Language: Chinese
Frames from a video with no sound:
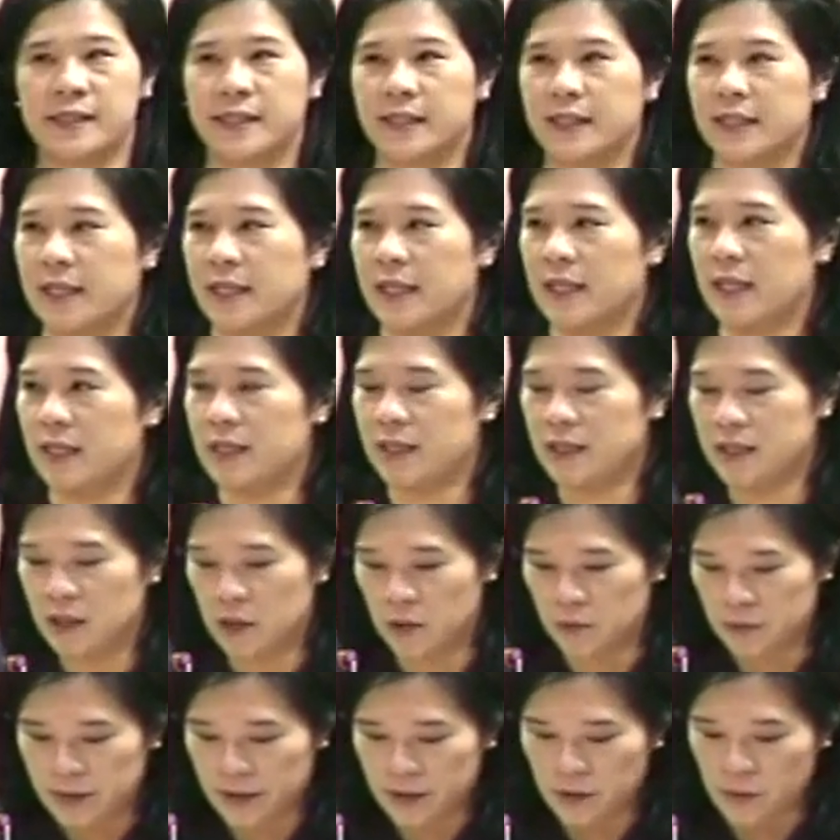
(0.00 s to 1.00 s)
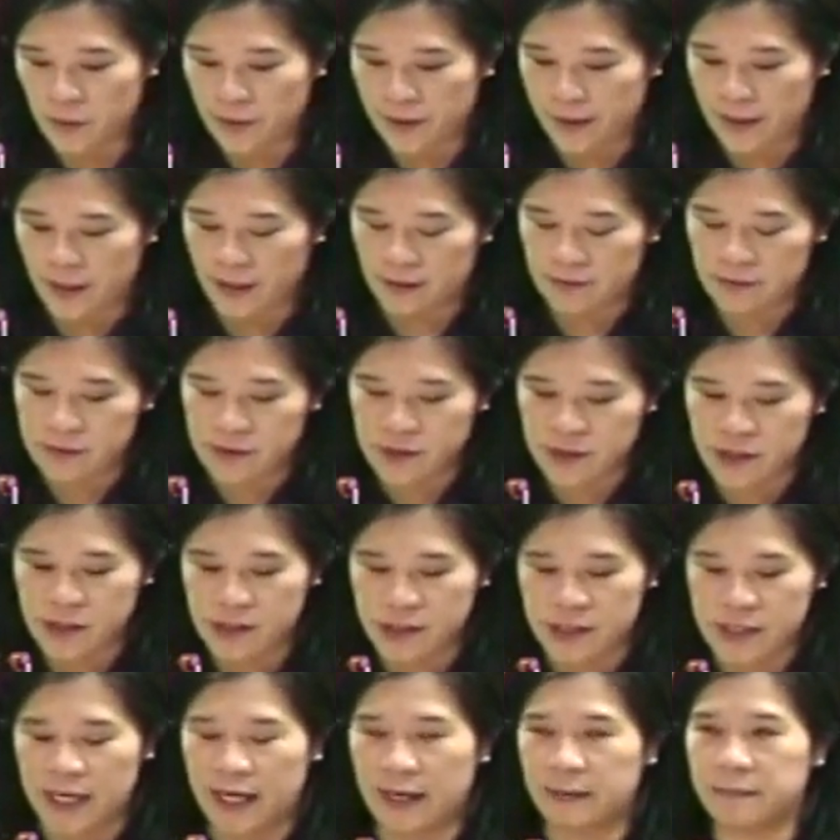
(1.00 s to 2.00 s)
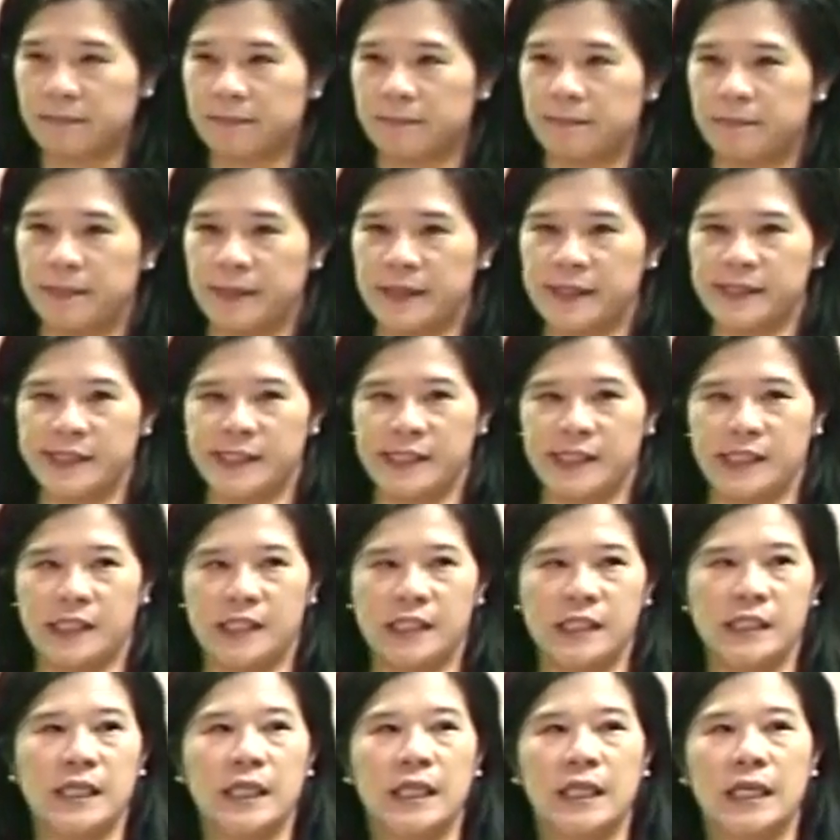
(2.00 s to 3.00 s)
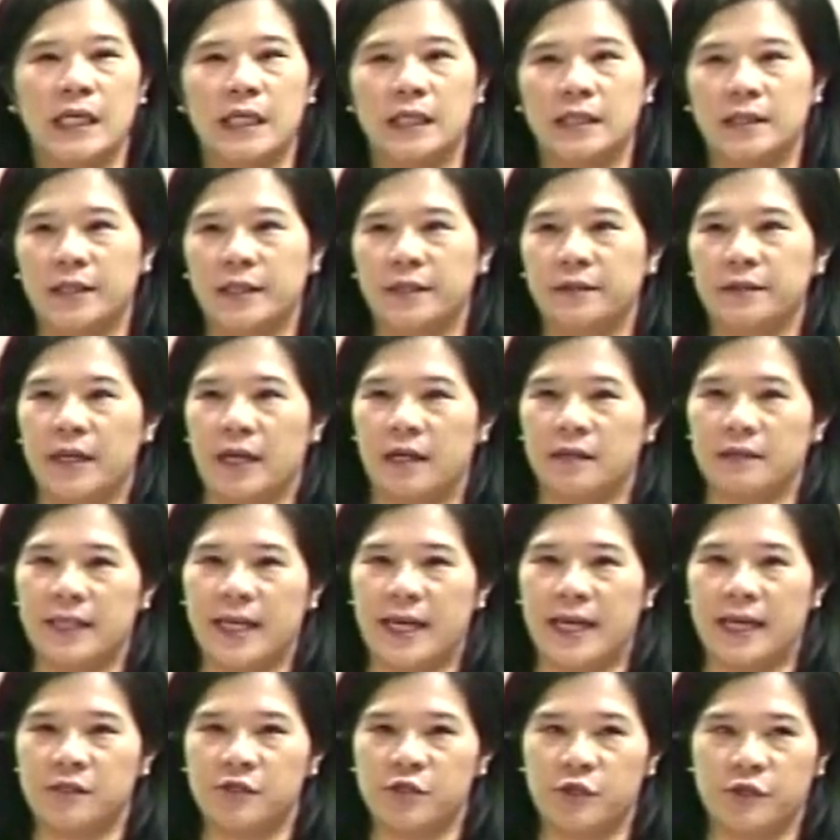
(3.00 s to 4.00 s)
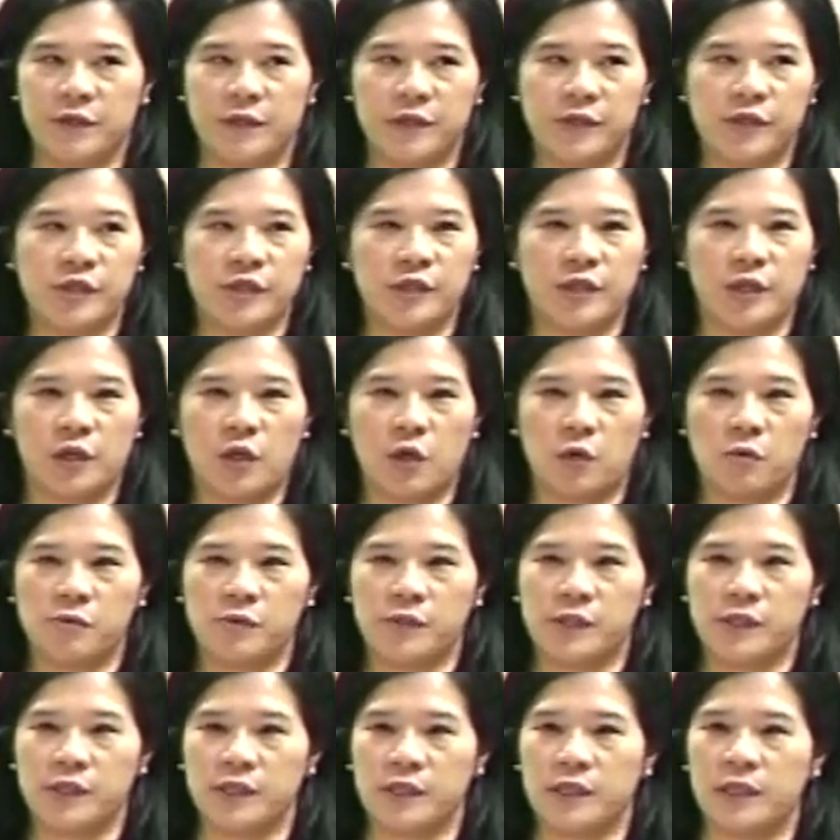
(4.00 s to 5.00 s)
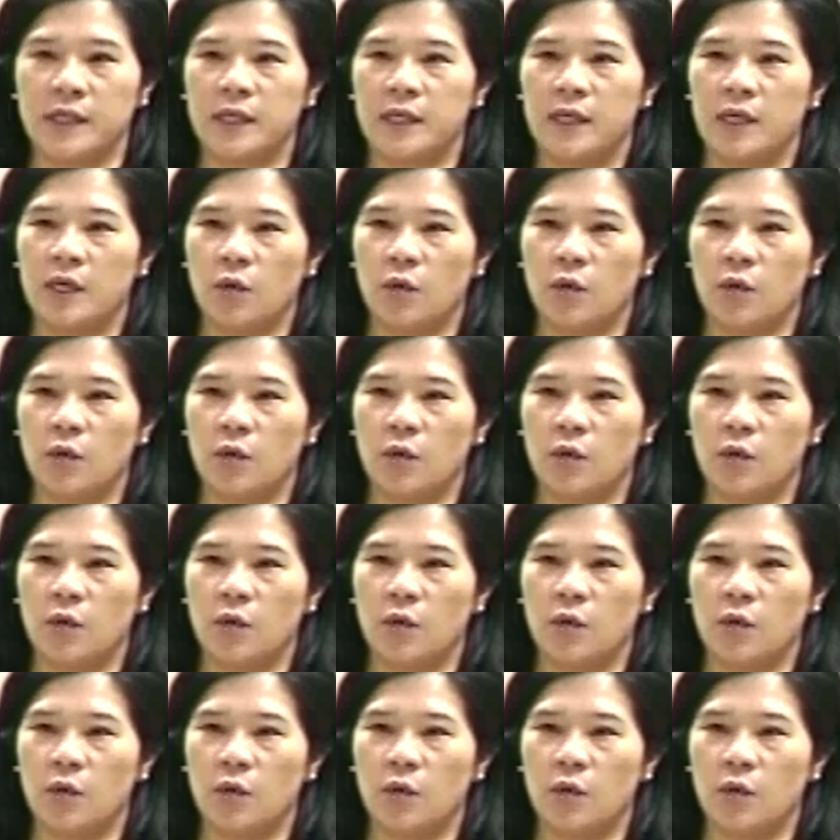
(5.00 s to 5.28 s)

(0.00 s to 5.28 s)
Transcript: 的这个公听会哦，事实上本席听到大家就一致的共识，